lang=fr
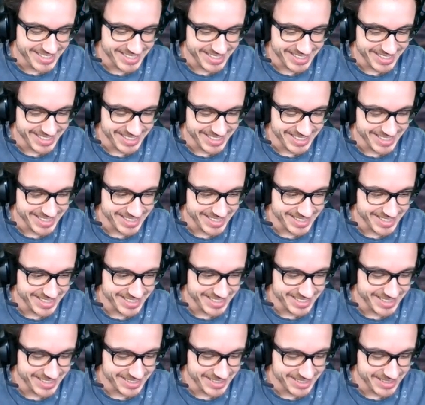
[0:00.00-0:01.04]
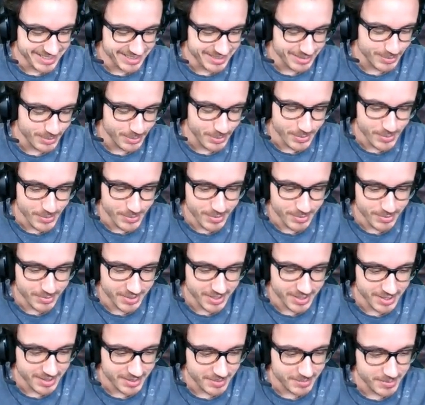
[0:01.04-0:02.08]
Putain trop cool en
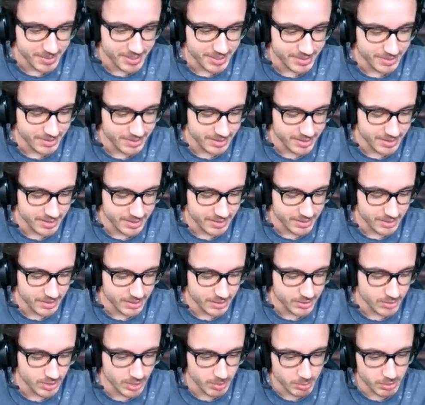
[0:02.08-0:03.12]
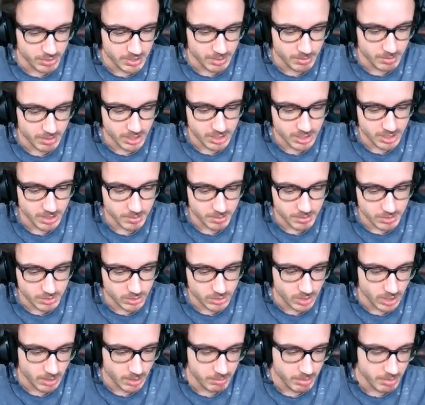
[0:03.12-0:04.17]
vrai. Bah, attendez, euh, j'ai déposé ma hachette parce que
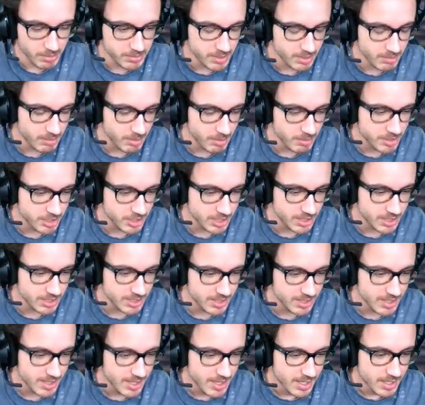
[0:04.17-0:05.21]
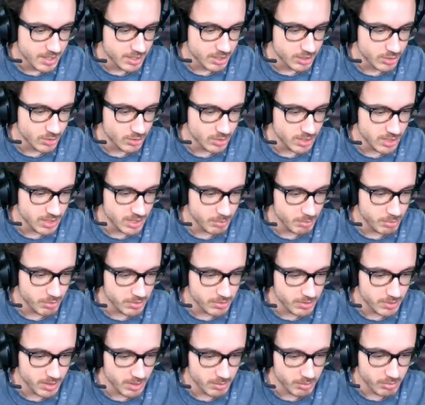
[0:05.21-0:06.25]
j'en aurais pas besoin de ma machette. juste la
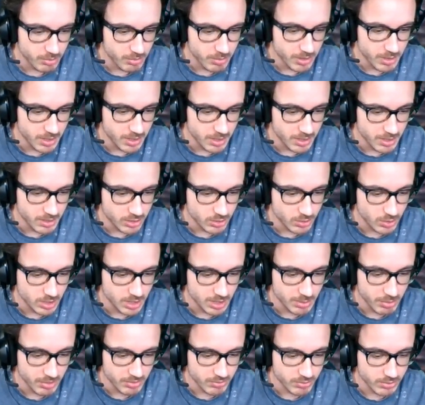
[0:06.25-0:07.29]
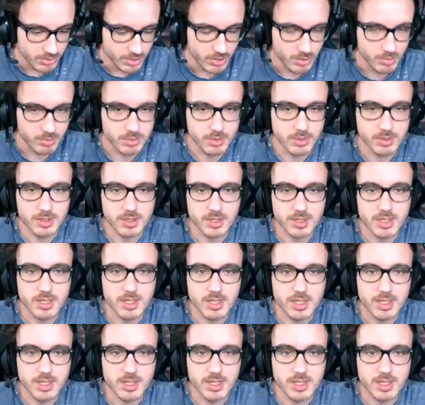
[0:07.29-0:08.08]
déposer dans la poubelle là. Je crois que j'ai pas fouillé en plus.